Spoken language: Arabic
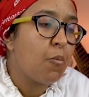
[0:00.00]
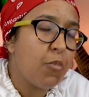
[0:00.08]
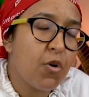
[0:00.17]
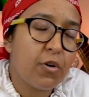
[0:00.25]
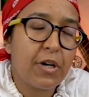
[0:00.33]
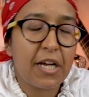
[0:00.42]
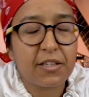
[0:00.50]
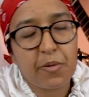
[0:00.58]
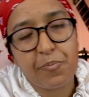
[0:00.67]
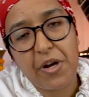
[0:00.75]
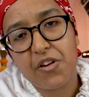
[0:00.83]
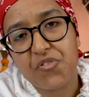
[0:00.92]
بون
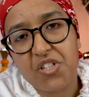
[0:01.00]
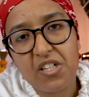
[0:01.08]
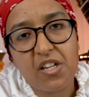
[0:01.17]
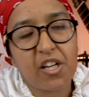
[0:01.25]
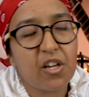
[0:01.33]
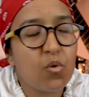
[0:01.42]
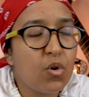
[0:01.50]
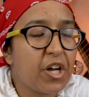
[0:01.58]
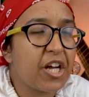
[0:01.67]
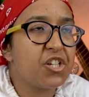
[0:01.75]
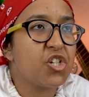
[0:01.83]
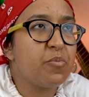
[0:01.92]
الاطباء النفسيين كيقول
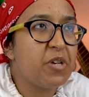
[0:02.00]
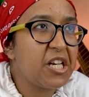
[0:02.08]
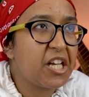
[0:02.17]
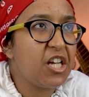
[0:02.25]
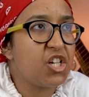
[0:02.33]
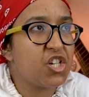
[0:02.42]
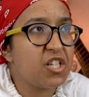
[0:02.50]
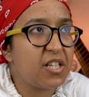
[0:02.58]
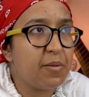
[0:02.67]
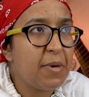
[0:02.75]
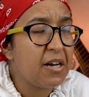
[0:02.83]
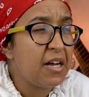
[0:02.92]
لك هادشي منين كيجي
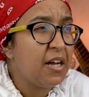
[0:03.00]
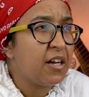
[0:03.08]
زعما